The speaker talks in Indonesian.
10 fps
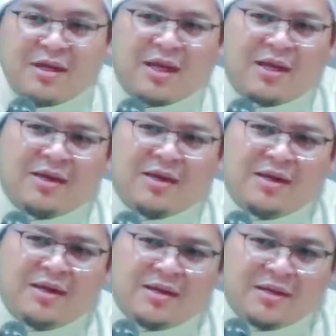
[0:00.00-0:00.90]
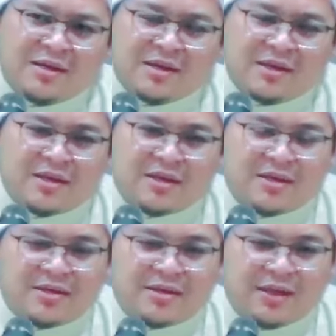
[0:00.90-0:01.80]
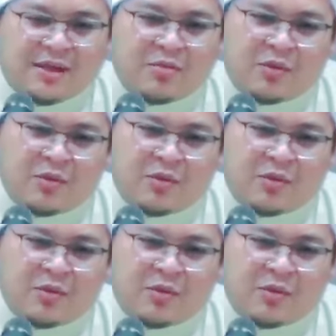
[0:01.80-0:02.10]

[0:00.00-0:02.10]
selain leh salah